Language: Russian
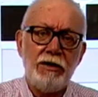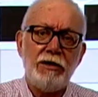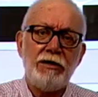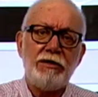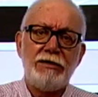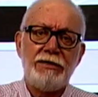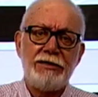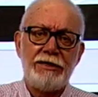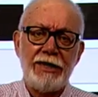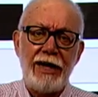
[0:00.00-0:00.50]

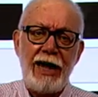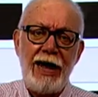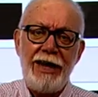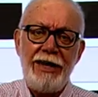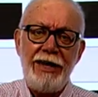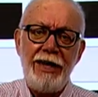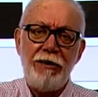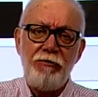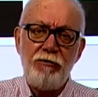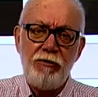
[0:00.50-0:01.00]

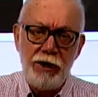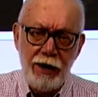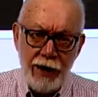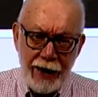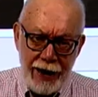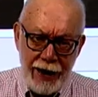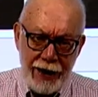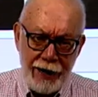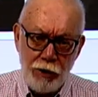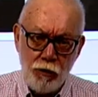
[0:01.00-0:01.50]

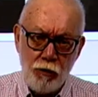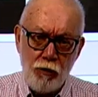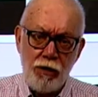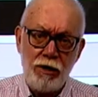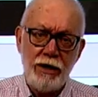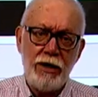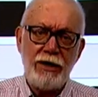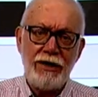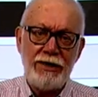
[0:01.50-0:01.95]
заявляю,